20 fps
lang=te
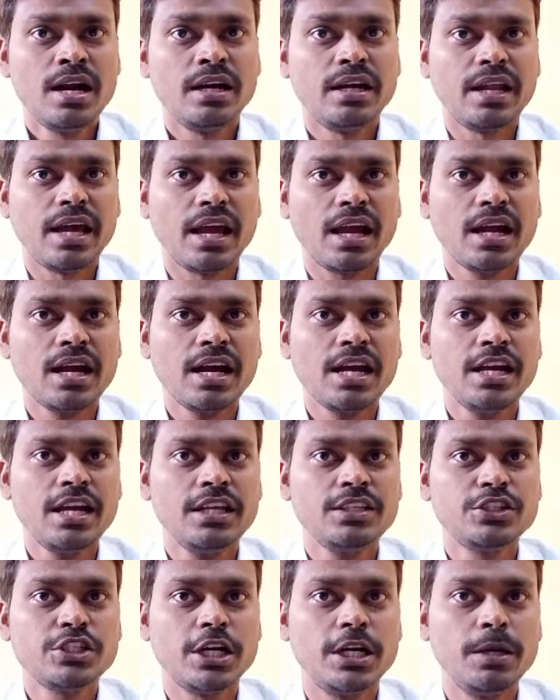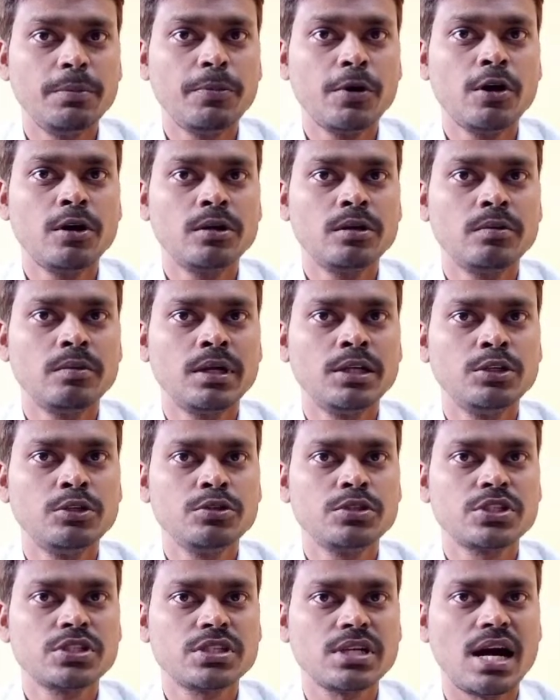టెంకాయ చెడిపోవడం అంటూ
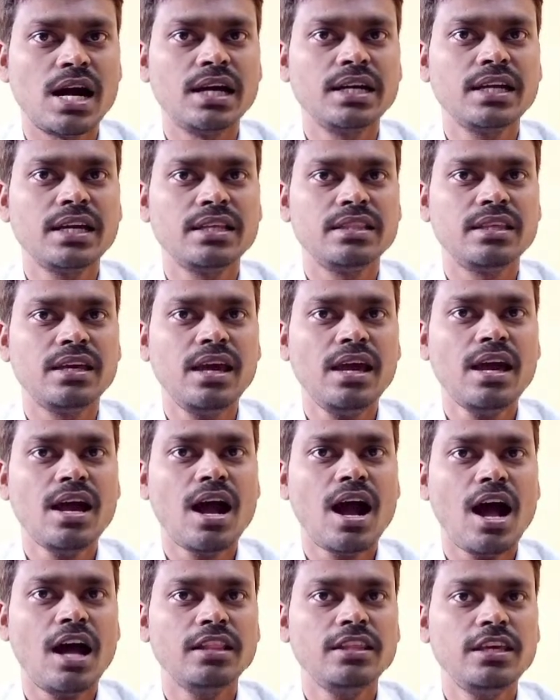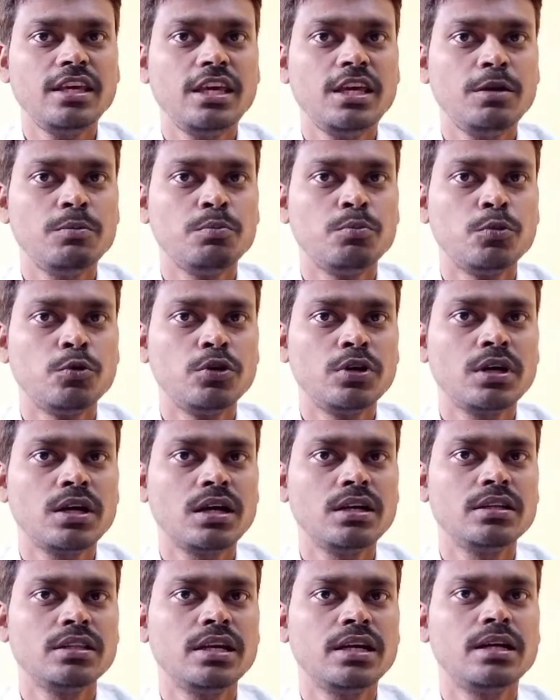స్టార్ట్ అయితే అది ఈ మూడు
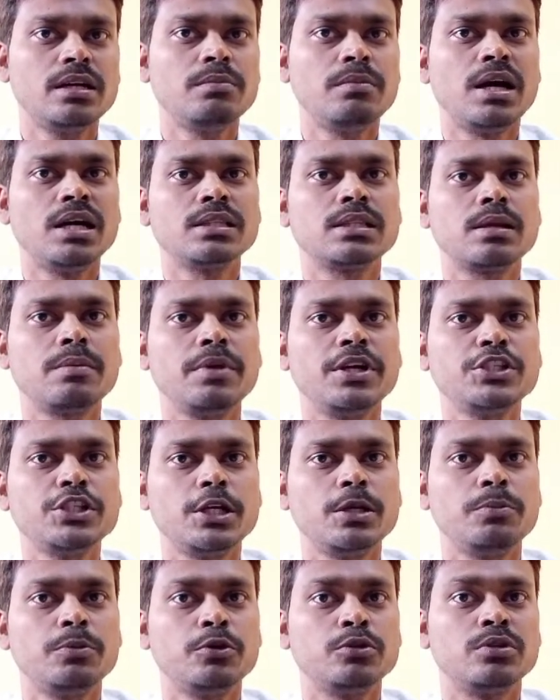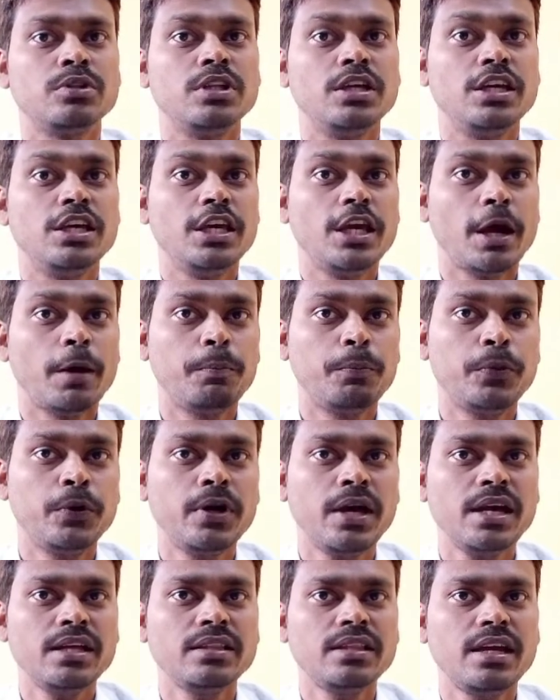కళ్ళు దగ్గర మాత్రమే చెడిపోతుంది
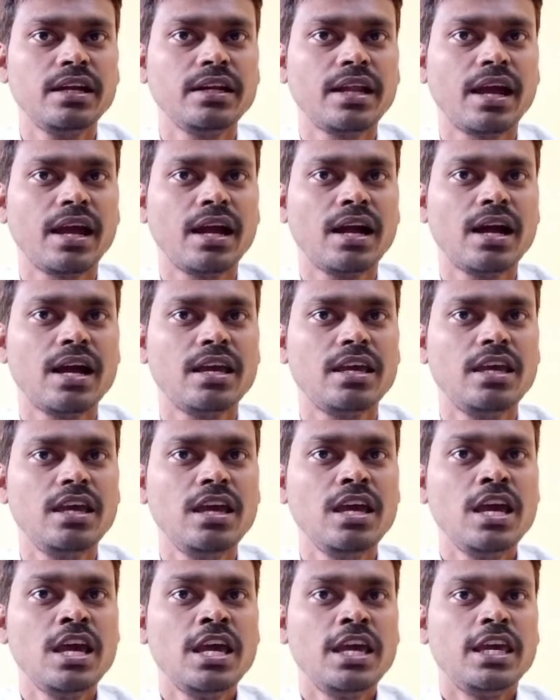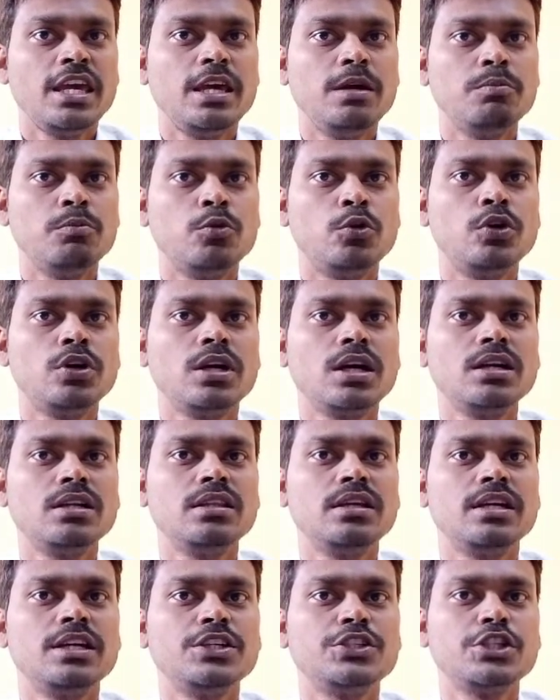ఎప్పుడైతే టెంకాయ ఈ మూడు కళ్ళ
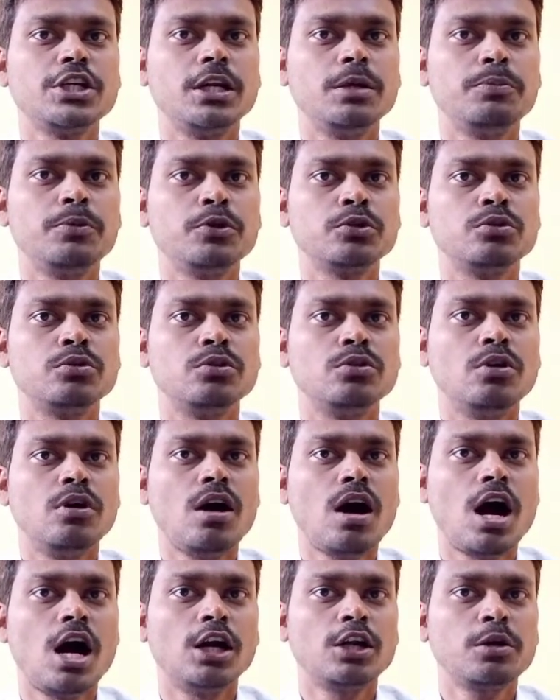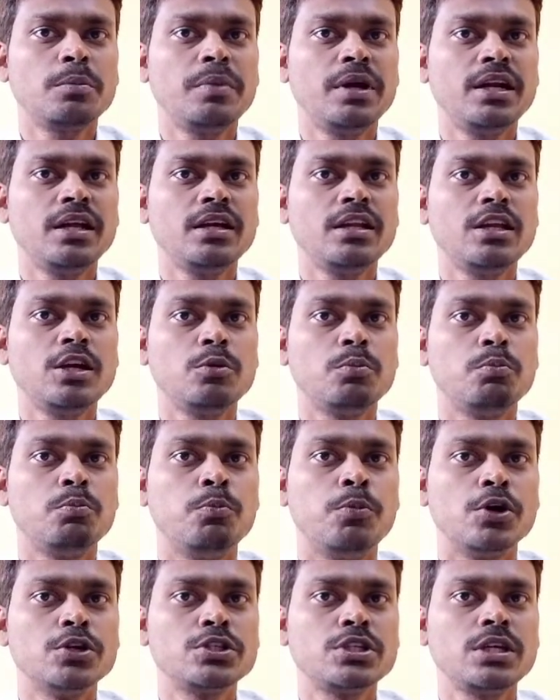దగ్గర చెడిపోతుందో ఆటోమేటిక్ నీకు
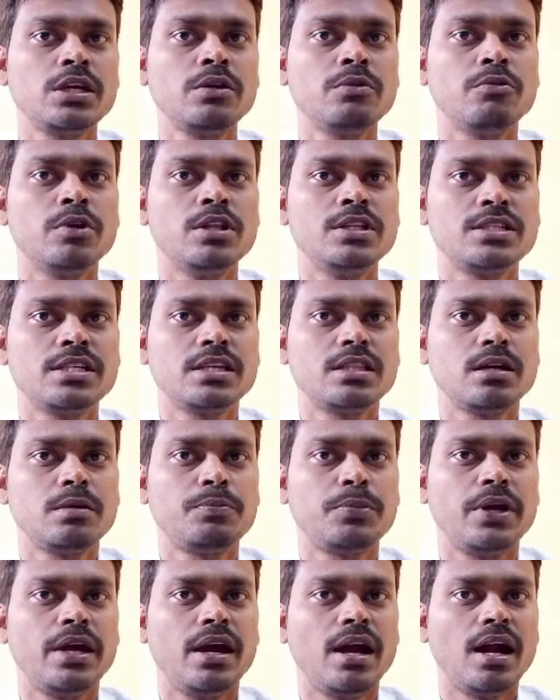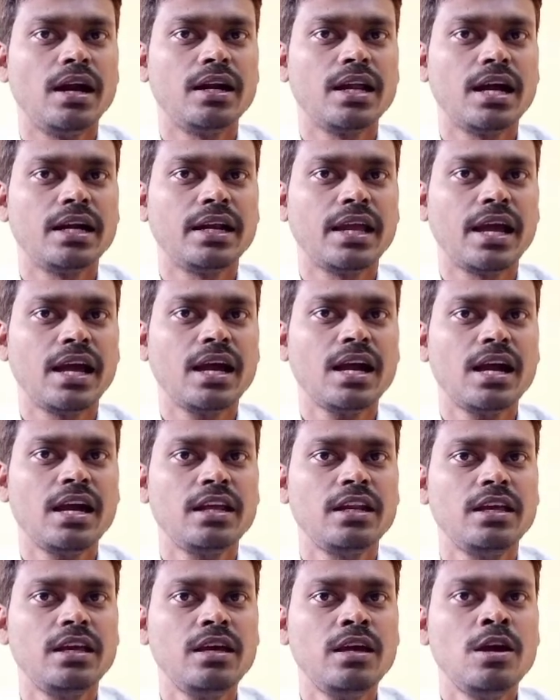బొసికి వలిసేటప్పుడే అంటే ఆ
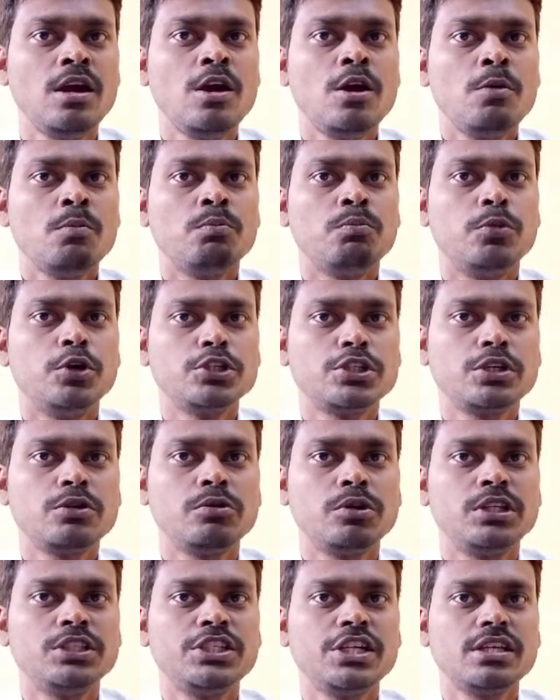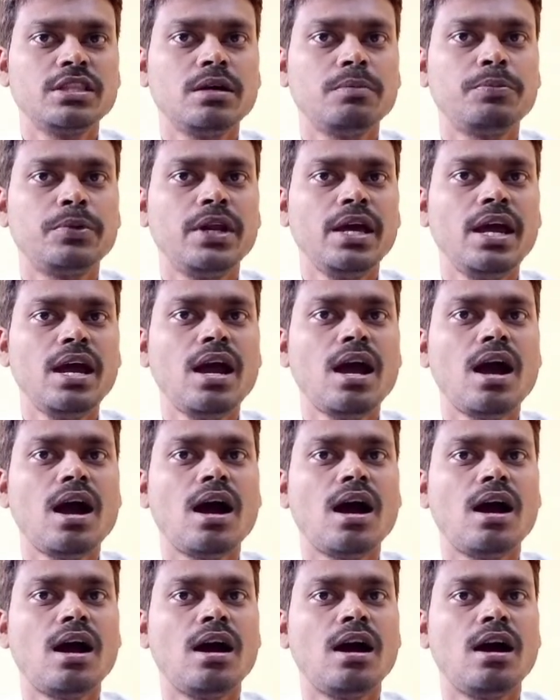టెంకాయని బొసుకు వలిచేటప్పుడే ఆ